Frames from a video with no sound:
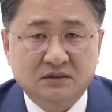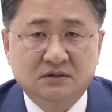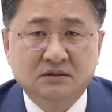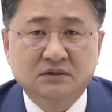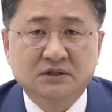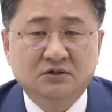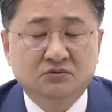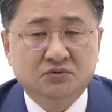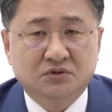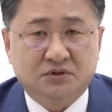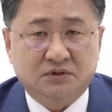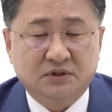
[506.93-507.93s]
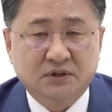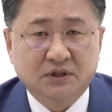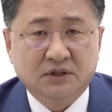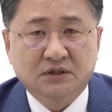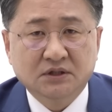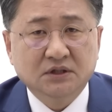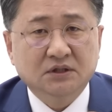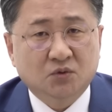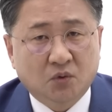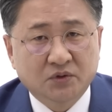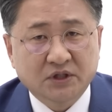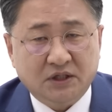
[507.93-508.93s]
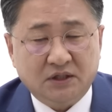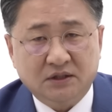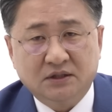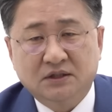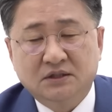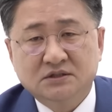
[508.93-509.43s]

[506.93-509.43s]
그 이유는 이 돈이